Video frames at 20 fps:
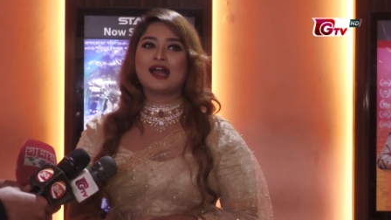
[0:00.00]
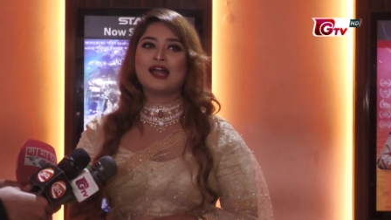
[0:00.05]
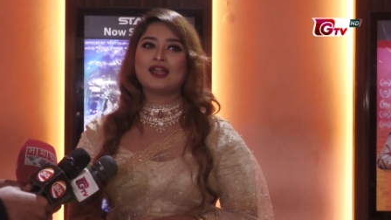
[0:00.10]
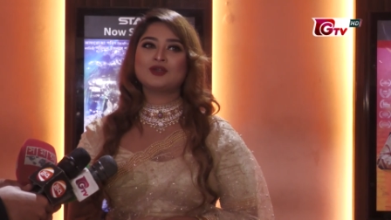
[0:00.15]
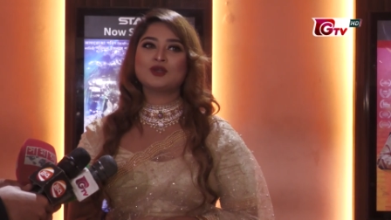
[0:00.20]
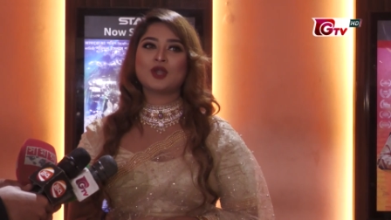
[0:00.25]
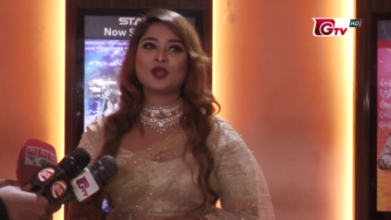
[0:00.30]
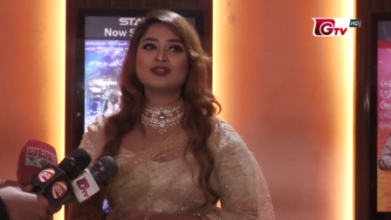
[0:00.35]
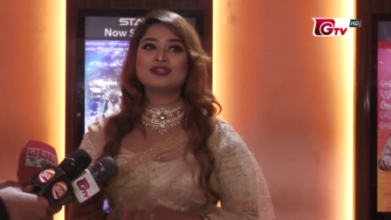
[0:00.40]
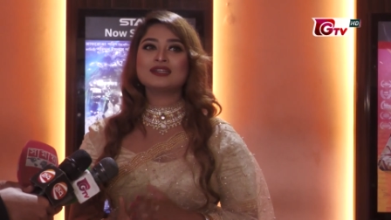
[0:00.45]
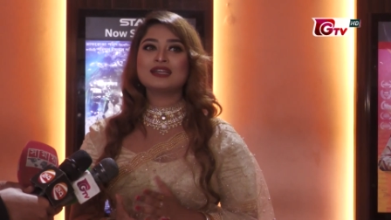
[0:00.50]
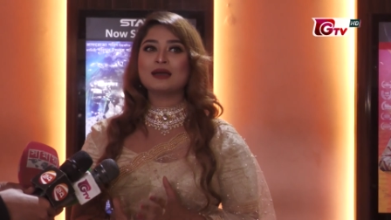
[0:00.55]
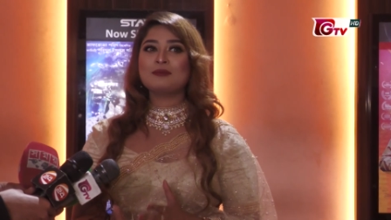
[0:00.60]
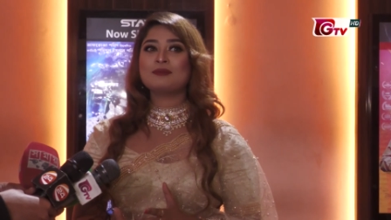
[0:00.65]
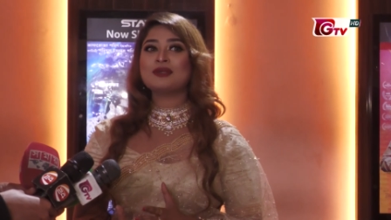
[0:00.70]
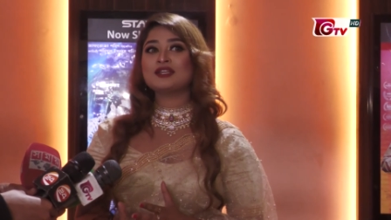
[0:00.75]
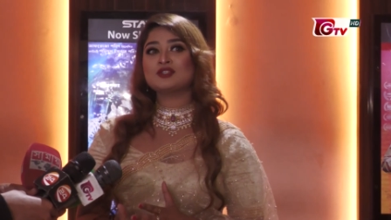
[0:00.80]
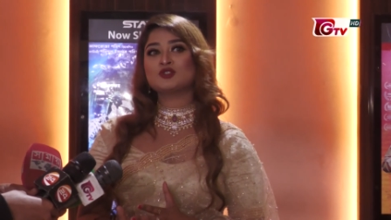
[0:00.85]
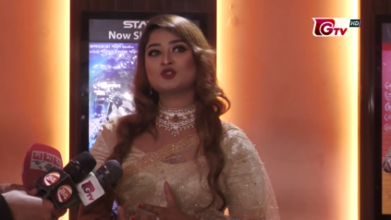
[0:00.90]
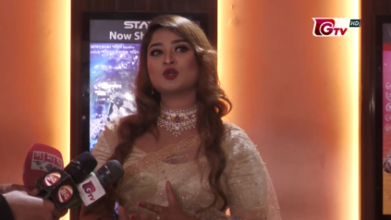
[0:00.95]
আর নন
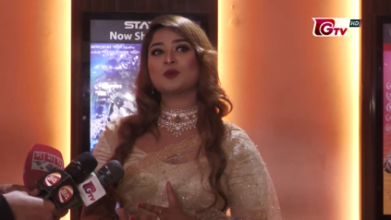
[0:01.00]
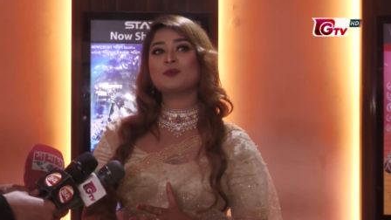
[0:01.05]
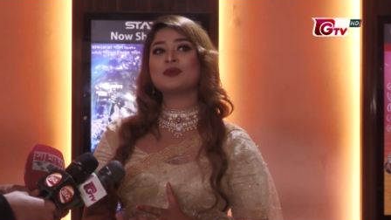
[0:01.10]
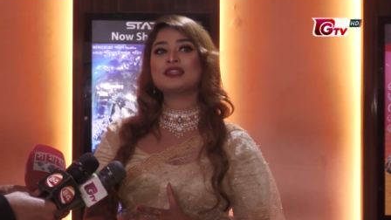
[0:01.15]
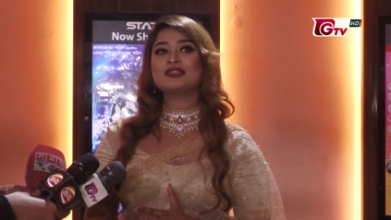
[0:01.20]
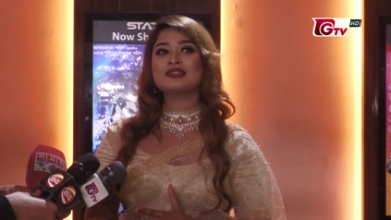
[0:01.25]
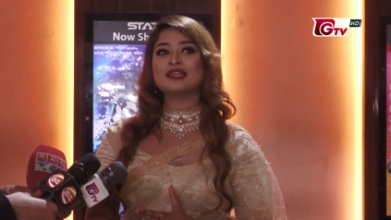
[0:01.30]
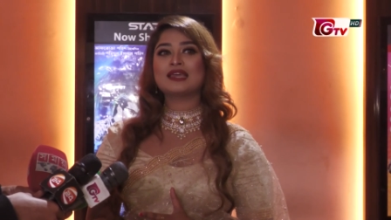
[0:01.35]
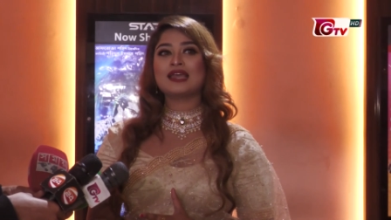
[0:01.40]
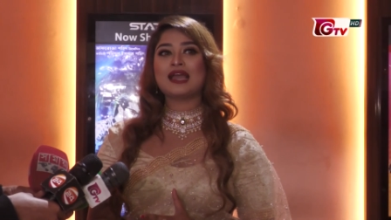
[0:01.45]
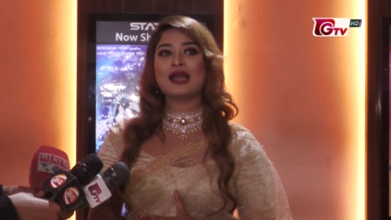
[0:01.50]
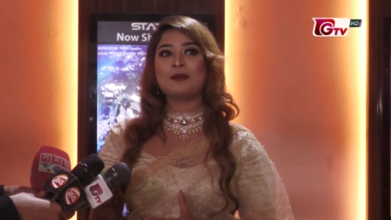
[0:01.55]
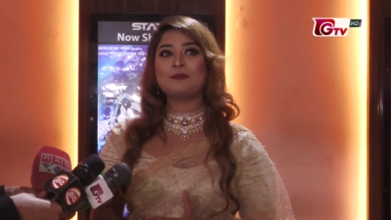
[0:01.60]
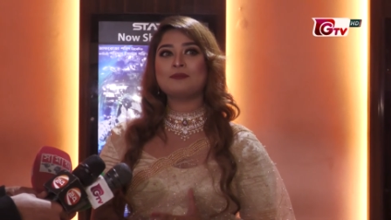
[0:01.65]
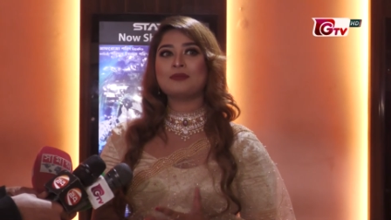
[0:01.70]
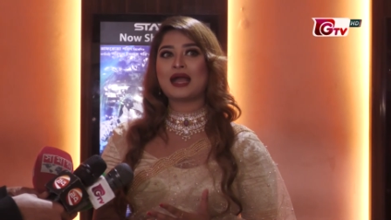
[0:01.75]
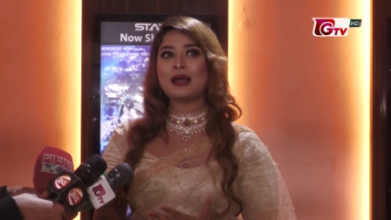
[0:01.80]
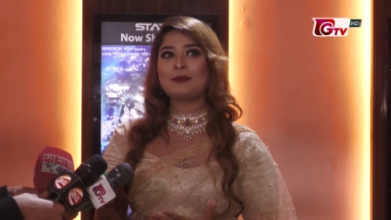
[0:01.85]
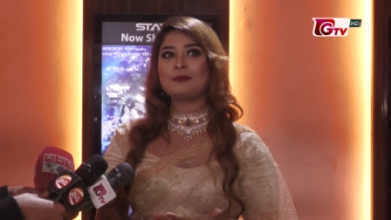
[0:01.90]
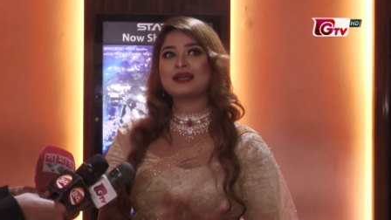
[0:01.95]
গ্ল্যামারাস ছবিতে
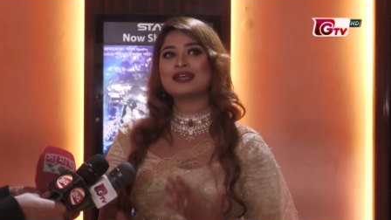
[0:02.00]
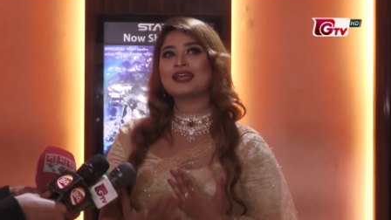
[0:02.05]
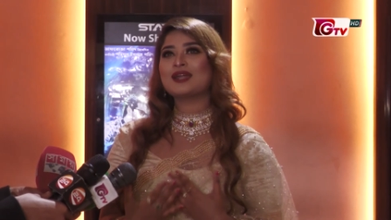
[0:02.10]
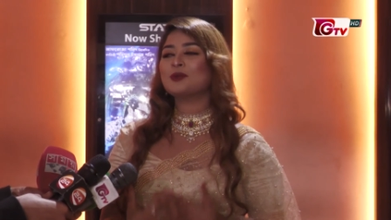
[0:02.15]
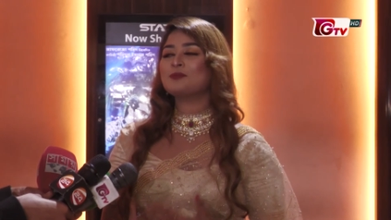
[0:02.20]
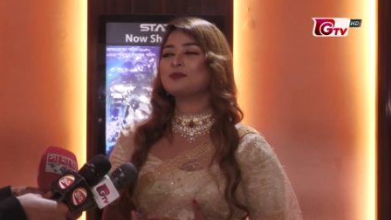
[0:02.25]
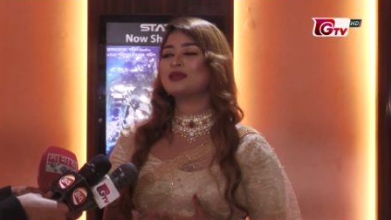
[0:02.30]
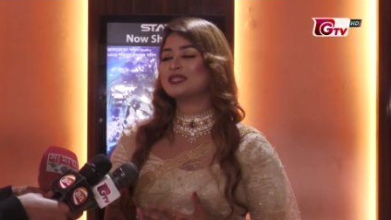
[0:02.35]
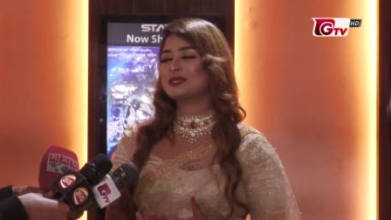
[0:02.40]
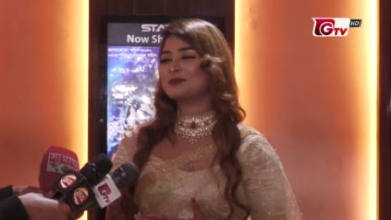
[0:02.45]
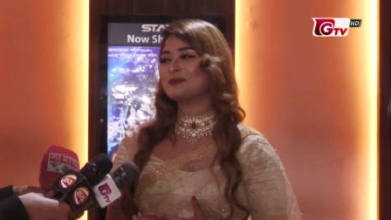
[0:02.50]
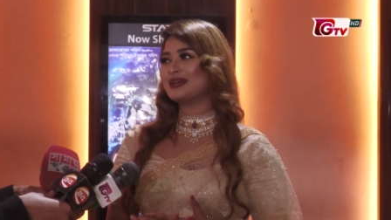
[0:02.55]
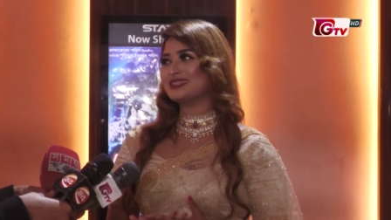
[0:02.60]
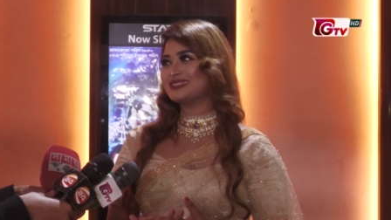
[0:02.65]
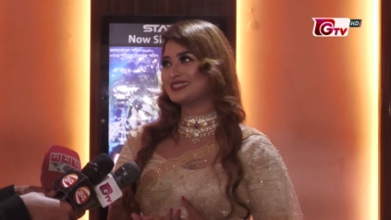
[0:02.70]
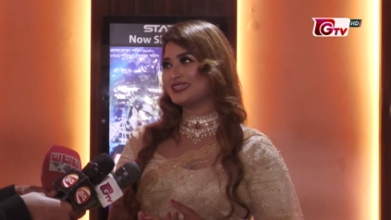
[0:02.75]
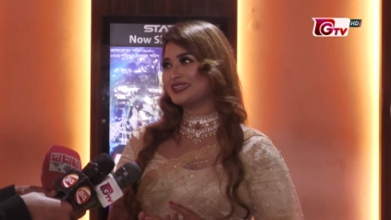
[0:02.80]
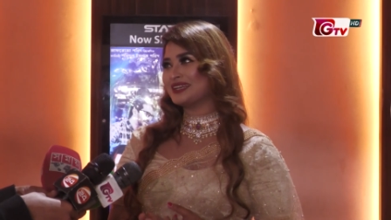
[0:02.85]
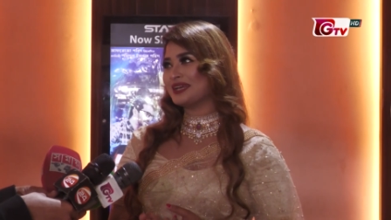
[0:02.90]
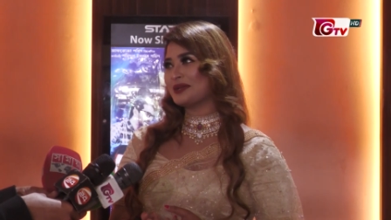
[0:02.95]
আমাকে আরও বেশি
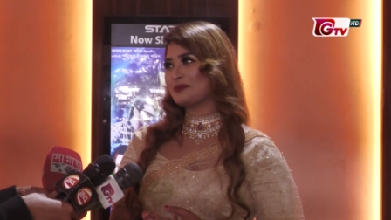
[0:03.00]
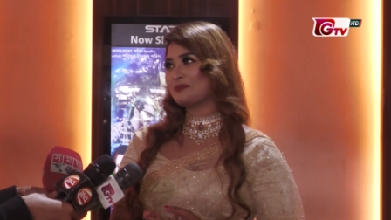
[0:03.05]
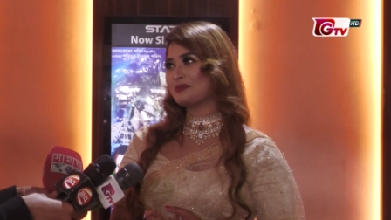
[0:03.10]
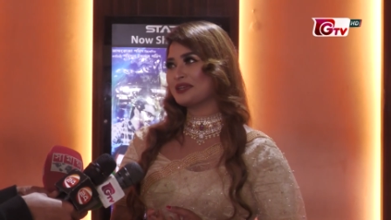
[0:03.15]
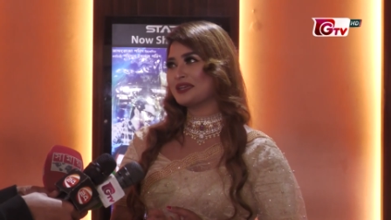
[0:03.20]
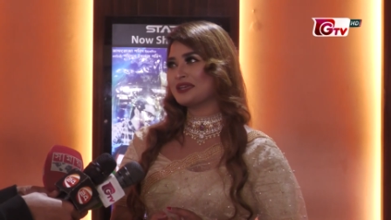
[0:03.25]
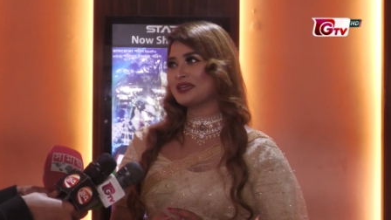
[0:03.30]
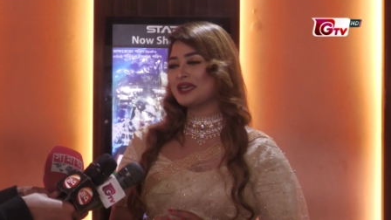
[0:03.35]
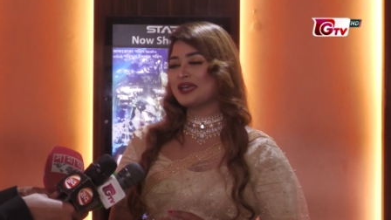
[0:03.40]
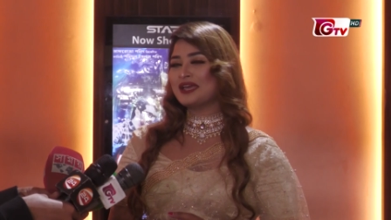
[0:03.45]
বাঁচিয়ে রাখবে